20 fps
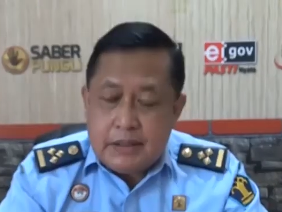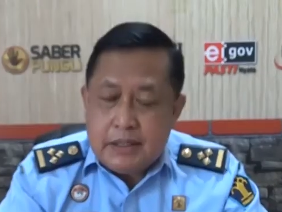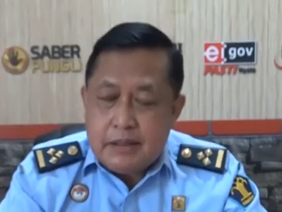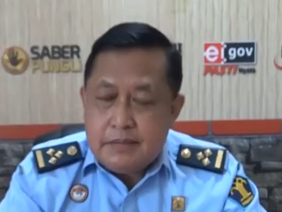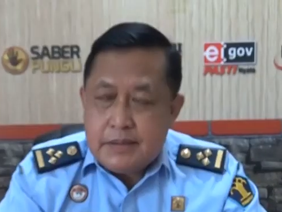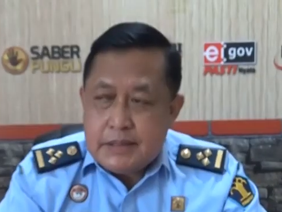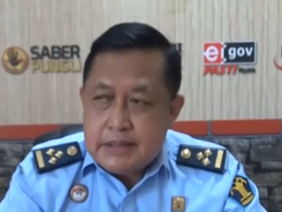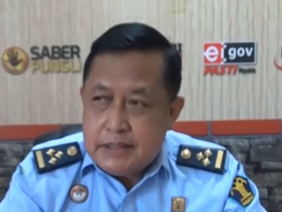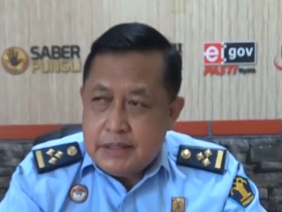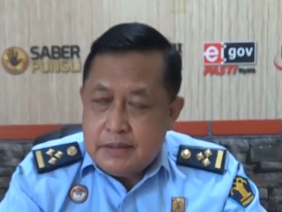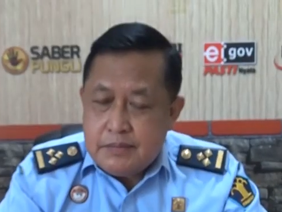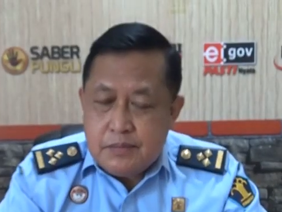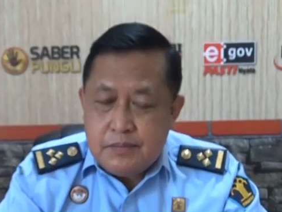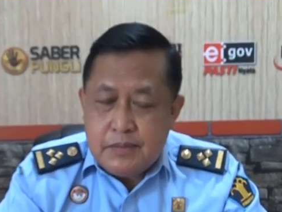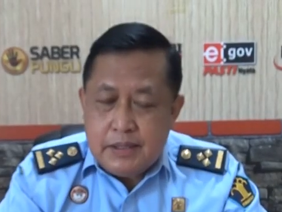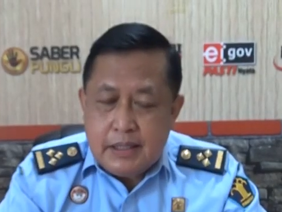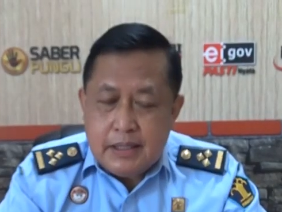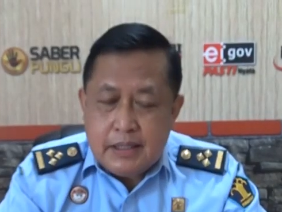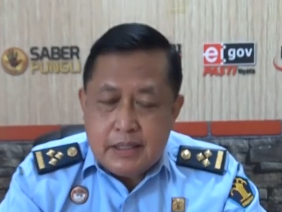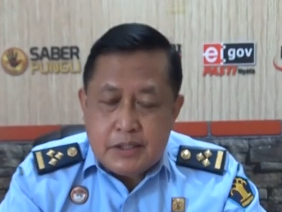Pertama, saya
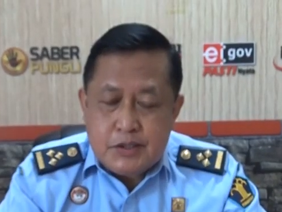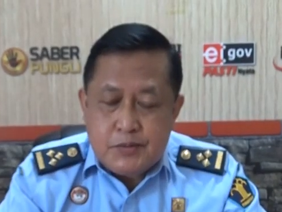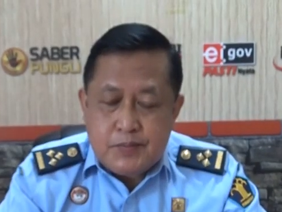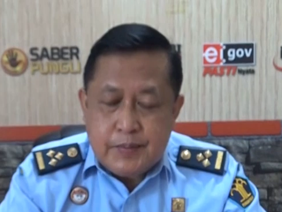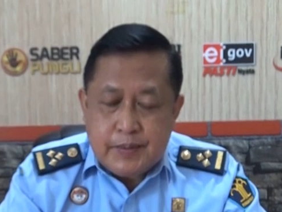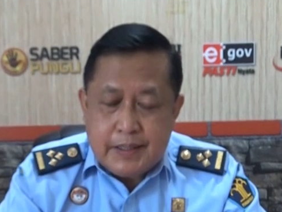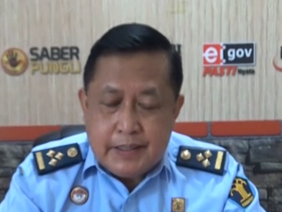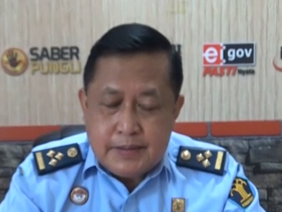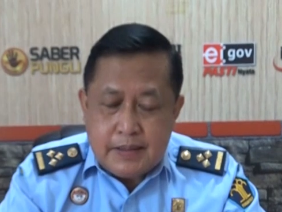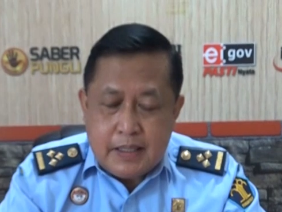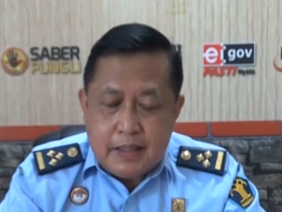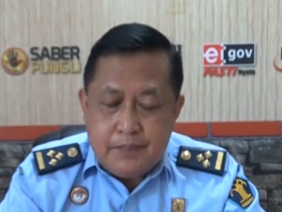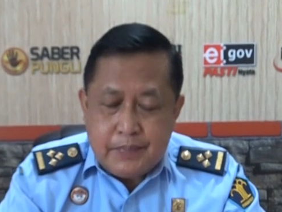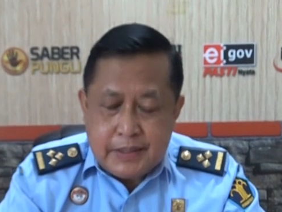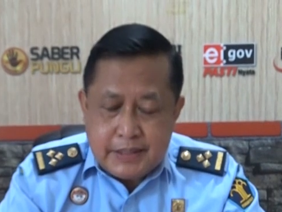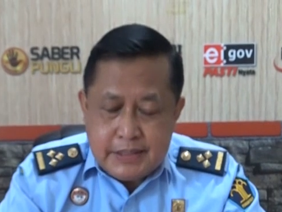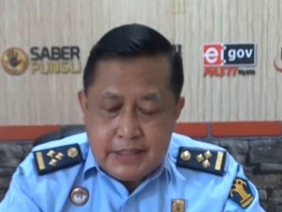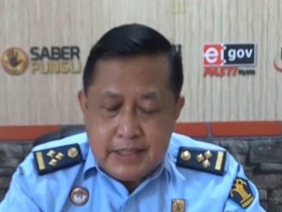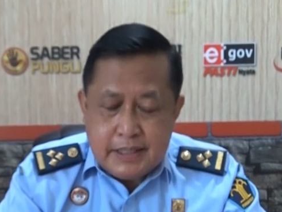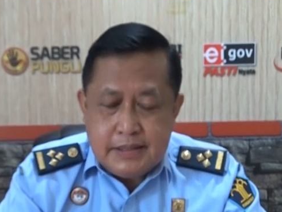memberikan
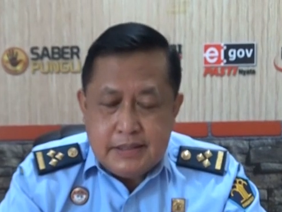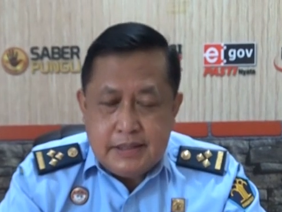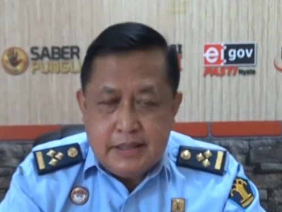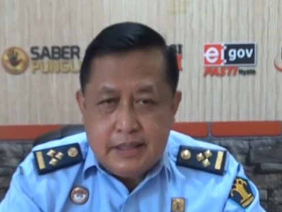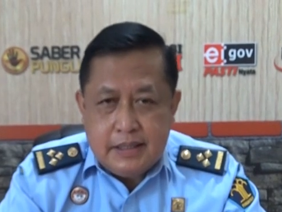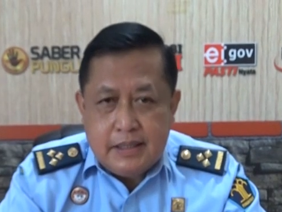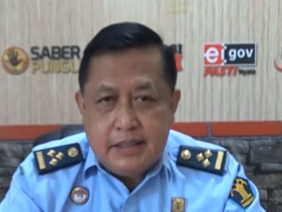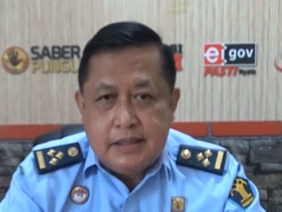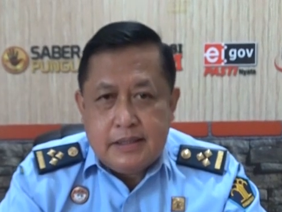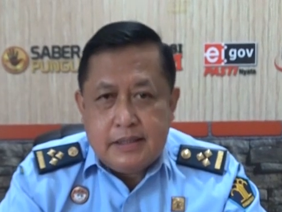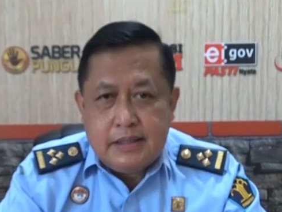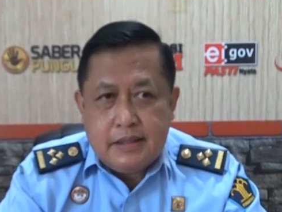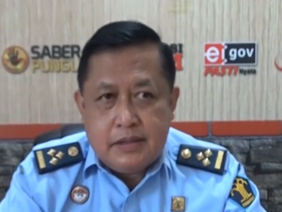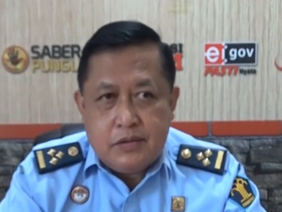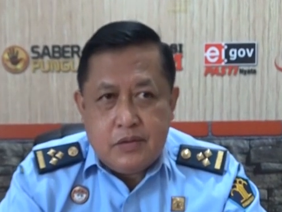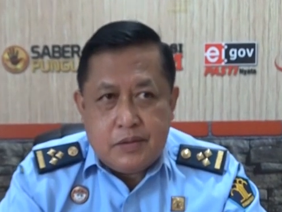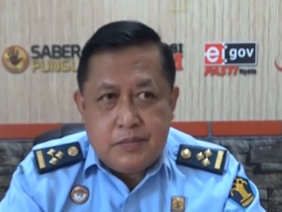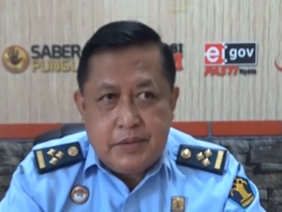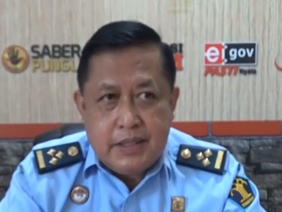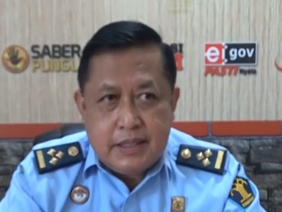apresiasi ya, yang
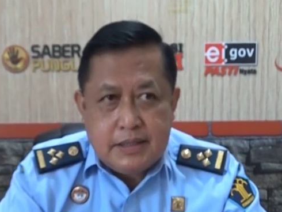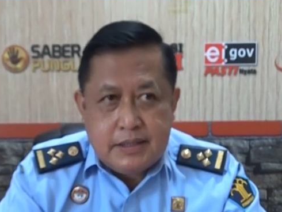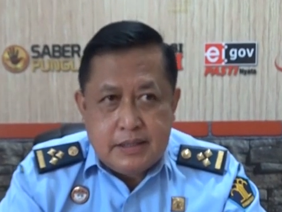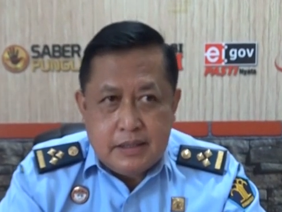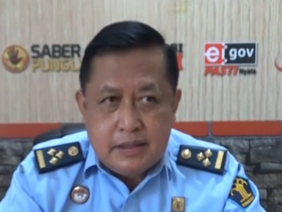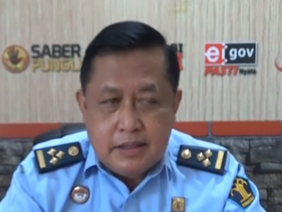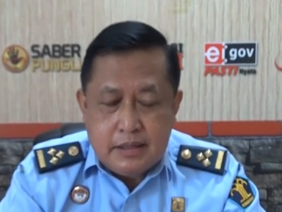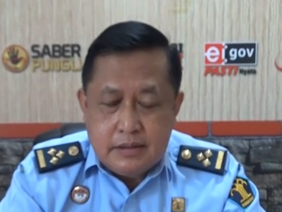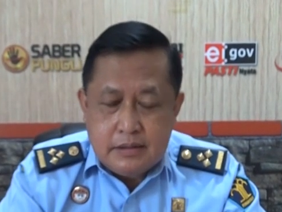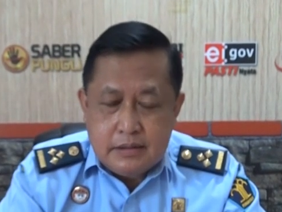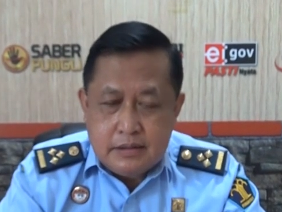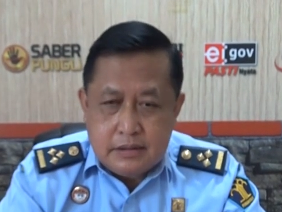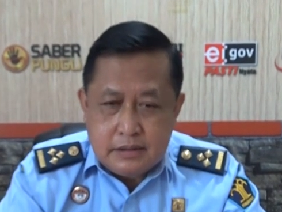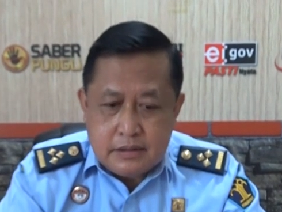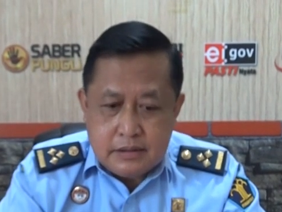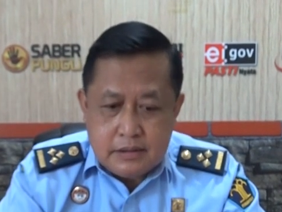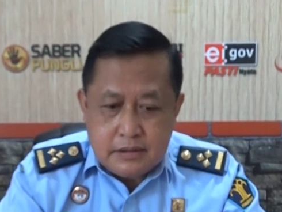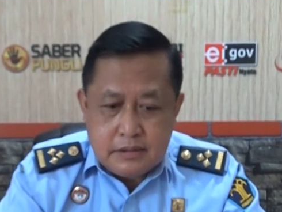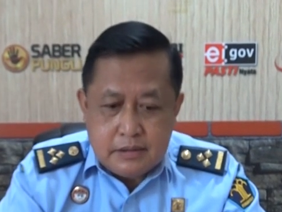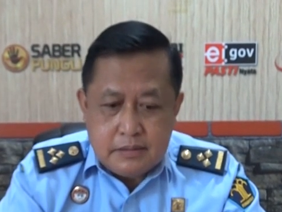luar biasa ke
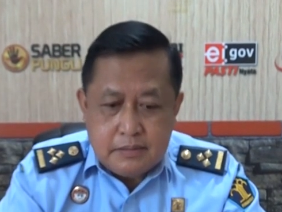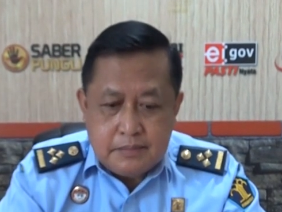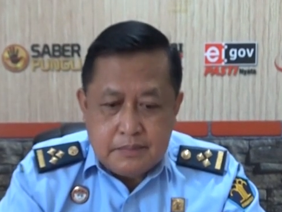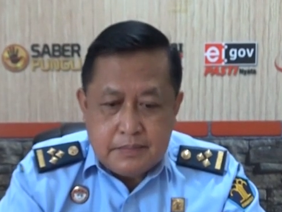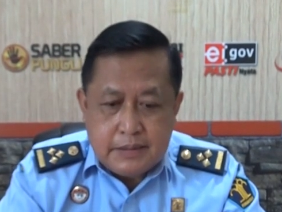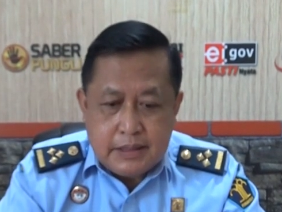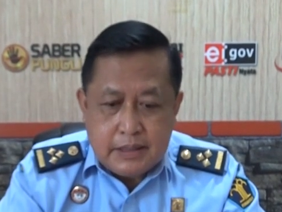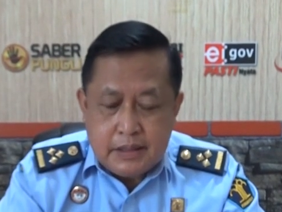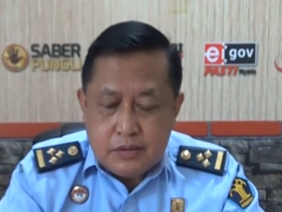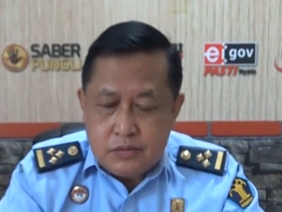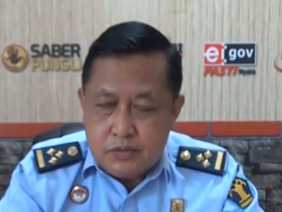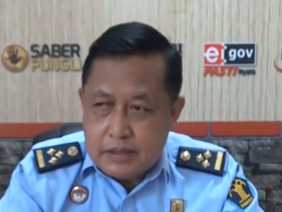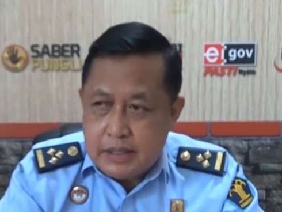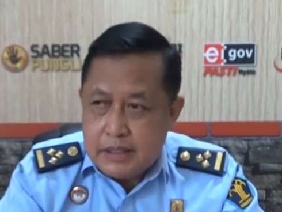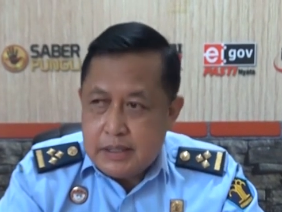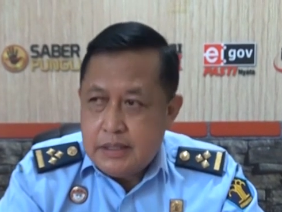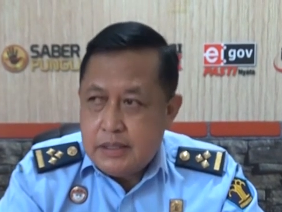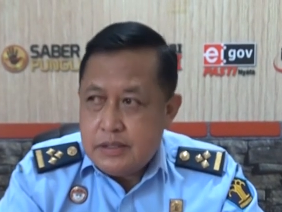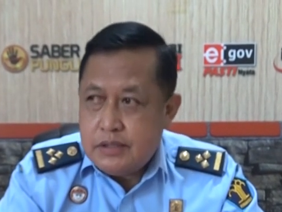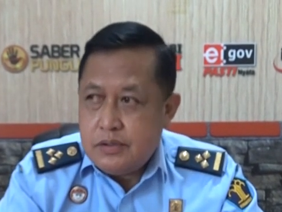Pak
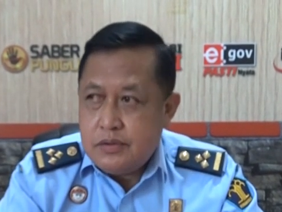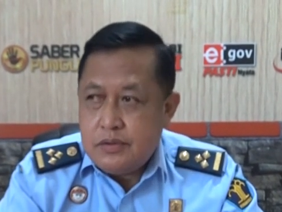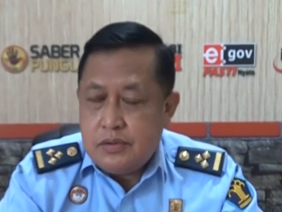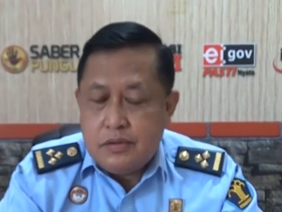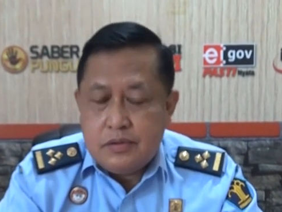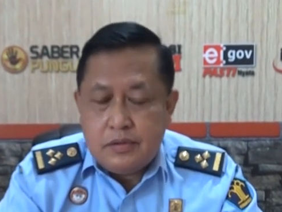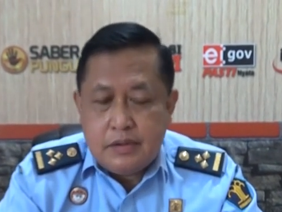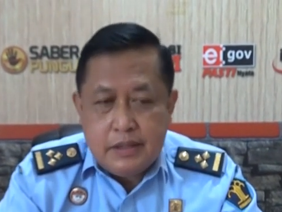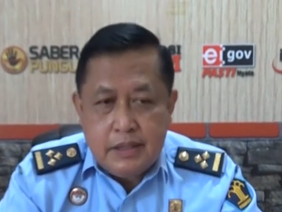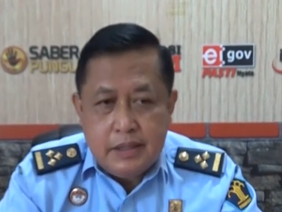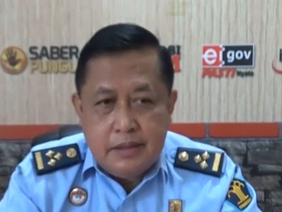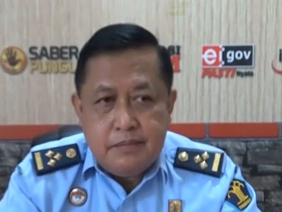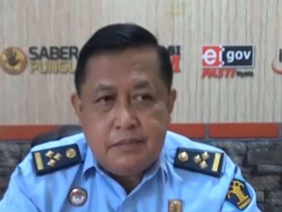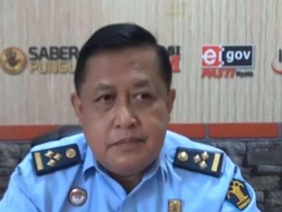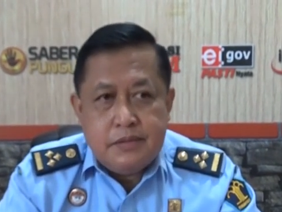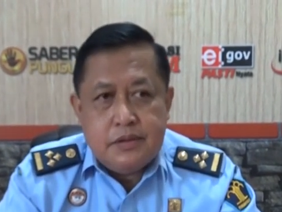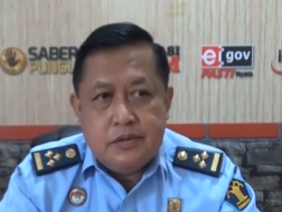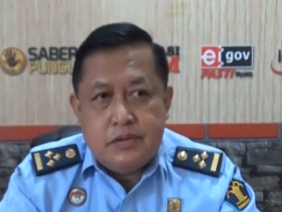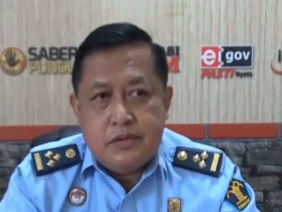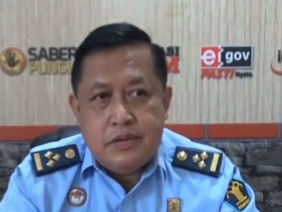Karutan dan seluruh tim,
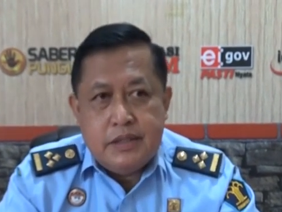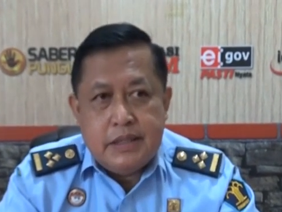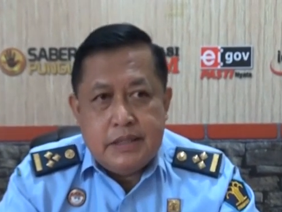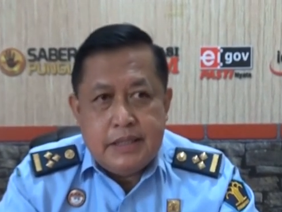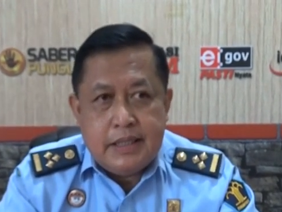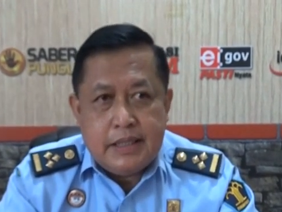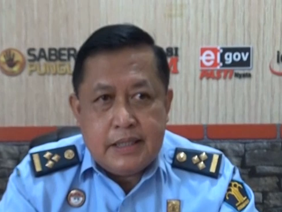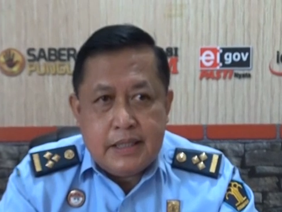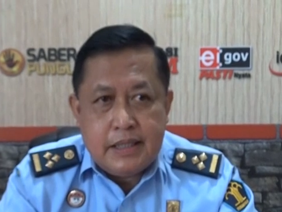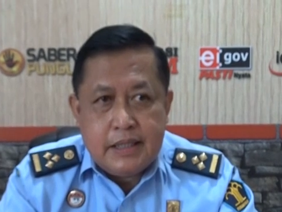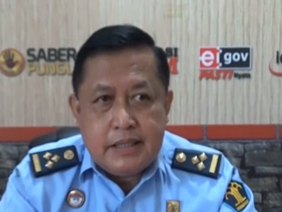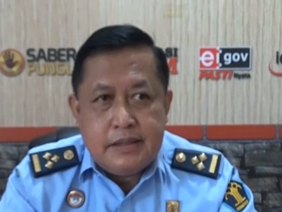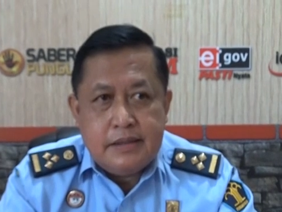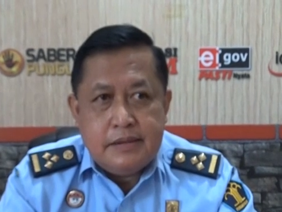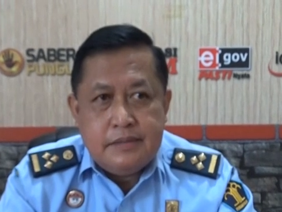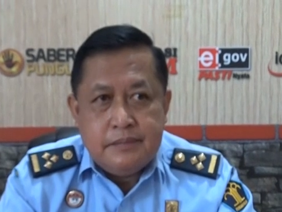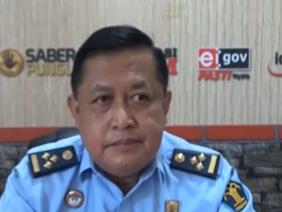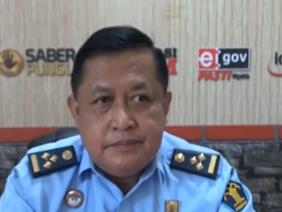seluruh jajaran